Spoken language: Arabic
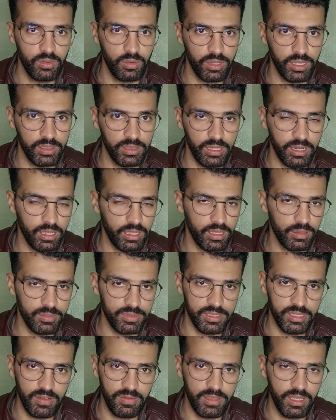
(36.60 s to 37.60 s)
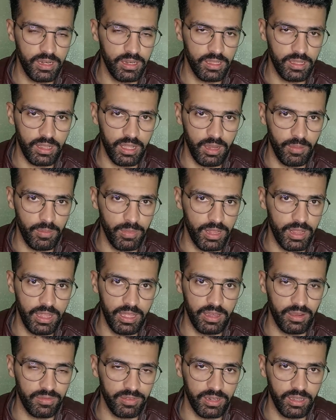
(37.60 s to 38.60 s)
دونك هاد الطريقه بزاف ديال التلاميذ
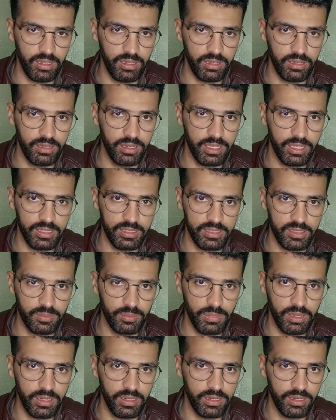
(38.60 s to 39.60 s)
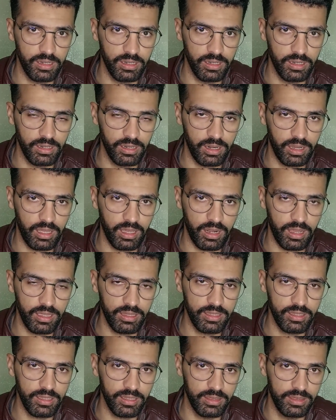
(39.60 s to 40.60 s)
اللي عارفينها اللي كتسمى
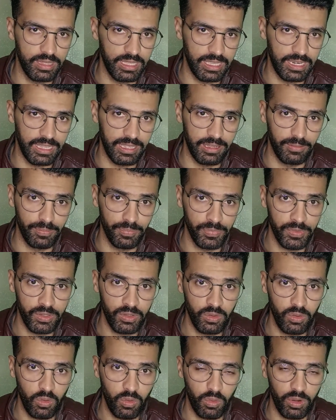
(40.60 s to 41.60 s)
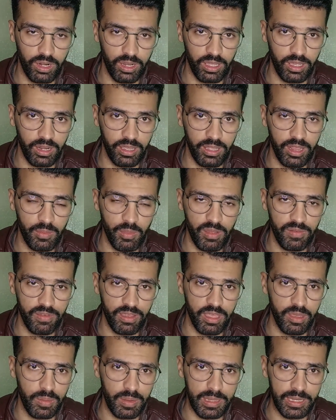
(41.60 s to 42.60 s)
الخرائط الذهنيه ولا الخرائط
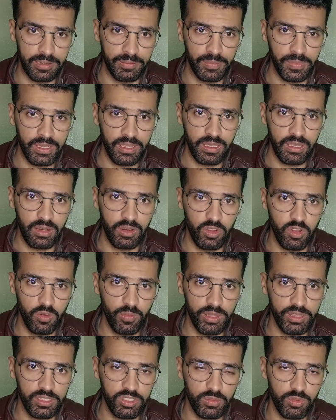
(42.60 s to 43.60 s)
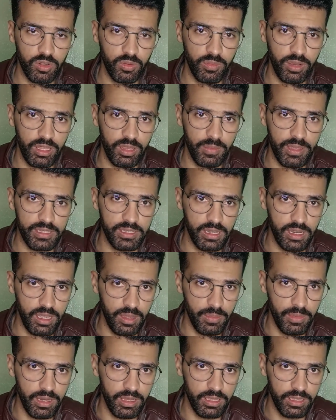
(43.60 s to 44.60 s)
المفاهيميه اليوم غادي نجيب لكم واحد المثال
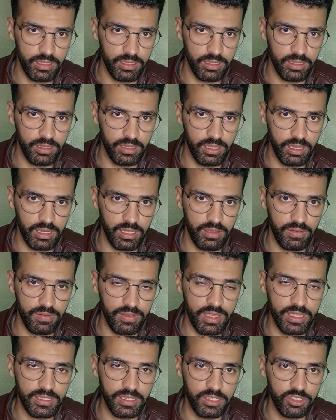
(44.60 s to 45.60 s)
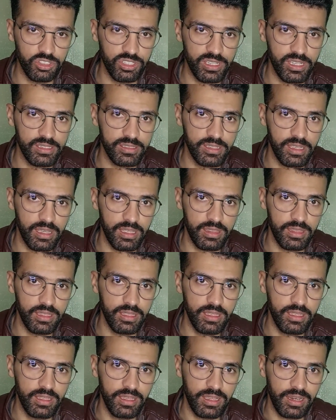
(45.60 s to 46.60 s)
عملي ديال كيفيه انجاز هاد
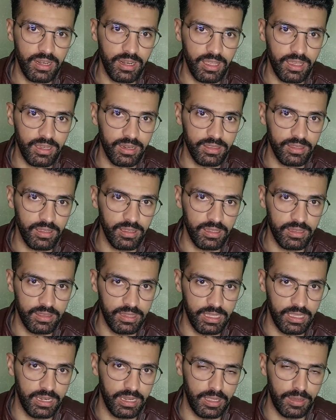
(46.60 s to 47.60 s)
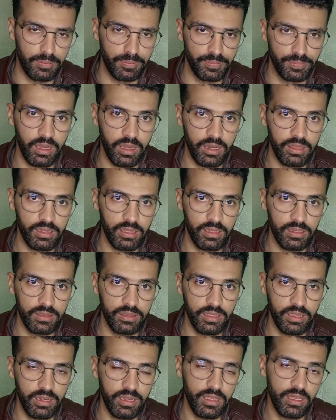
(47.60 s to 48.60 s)
الخريطه الذهنيه الخريطه
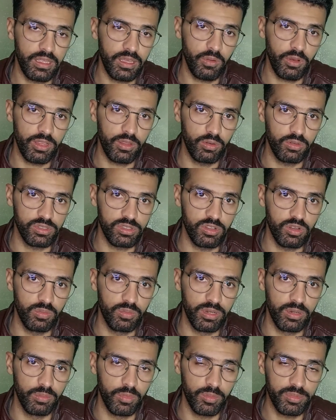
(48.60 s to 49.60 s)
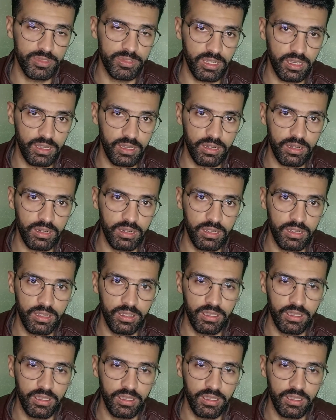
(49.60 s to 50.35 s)
الذهنيه هي واحد الاسلوب مبتكر